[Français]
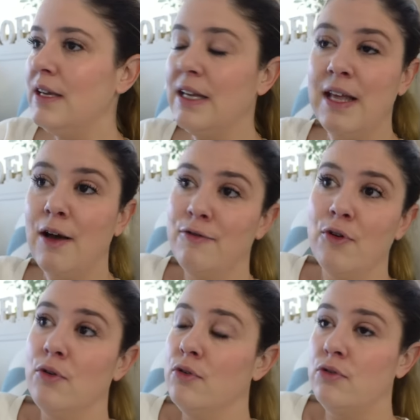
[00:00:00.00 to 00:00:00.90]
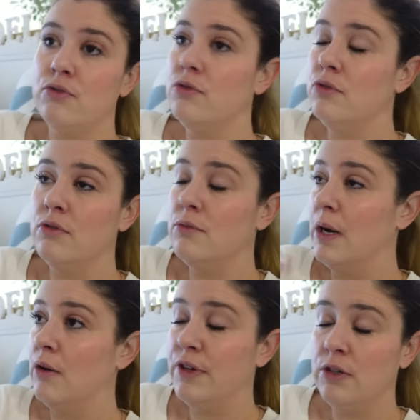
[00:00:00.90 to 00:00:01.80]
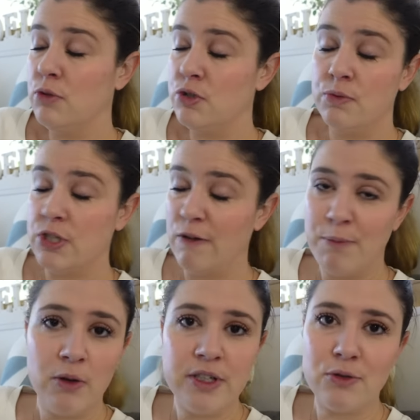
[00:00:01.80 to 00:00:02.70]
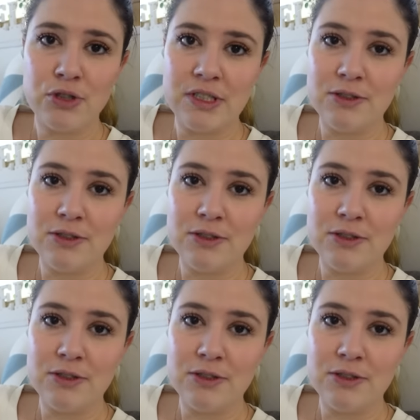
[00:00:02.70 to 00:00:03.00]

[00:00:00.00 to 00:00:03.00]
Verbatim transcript: qu'énervant que bah en fait moi j'arrive pas à en décrocher.